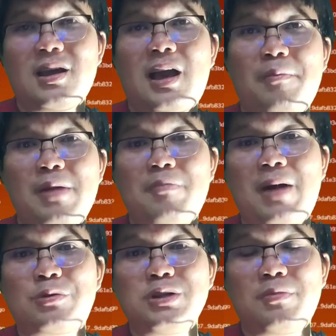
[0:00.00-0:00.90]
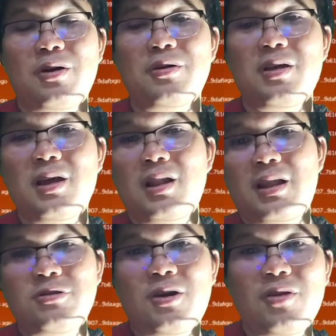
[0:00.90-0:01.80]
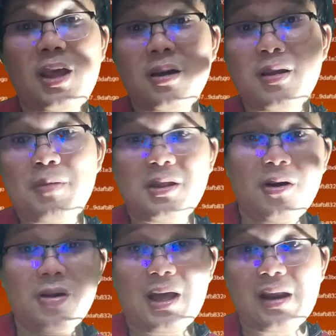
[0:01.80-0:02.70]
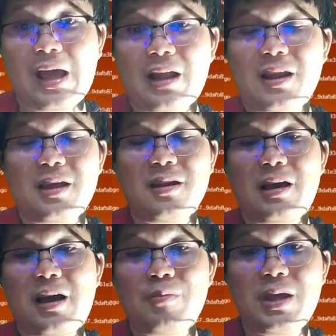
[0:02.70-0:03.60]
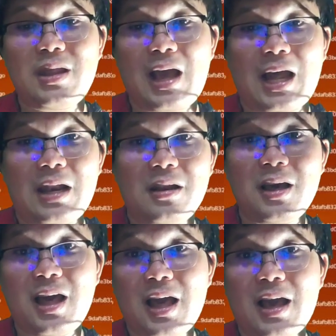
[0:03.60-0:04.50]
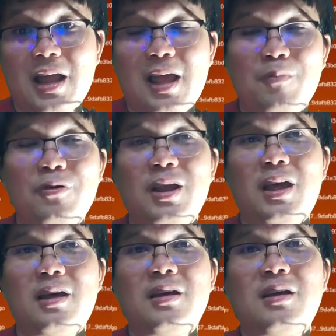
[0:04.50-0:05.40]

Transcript: นะครับ แบบเบาสมองแล้วช่องนี้ก็จะเป็นช่องหลักๆแหละนะครับ ที่จะอัดเนื้อหาอะไรพวกเนี้ย